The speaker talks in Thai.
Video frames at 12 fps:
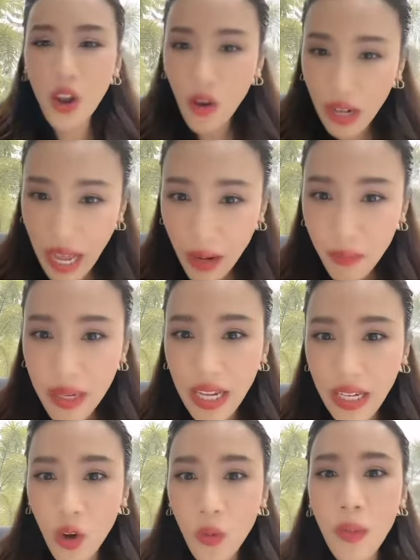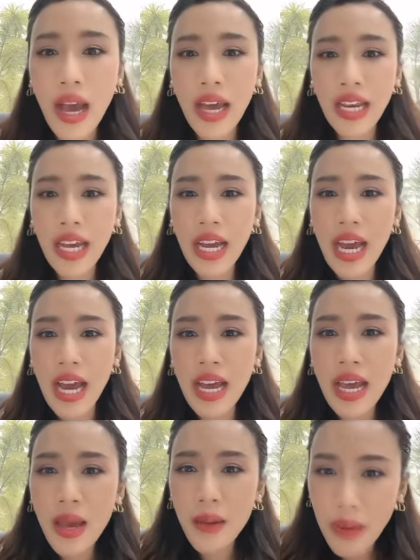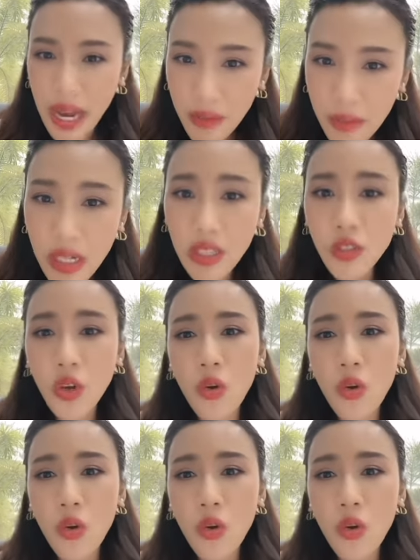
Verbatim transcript: ลองแลกเปลี่ยนเข้ามานะคะ บ้านเมือง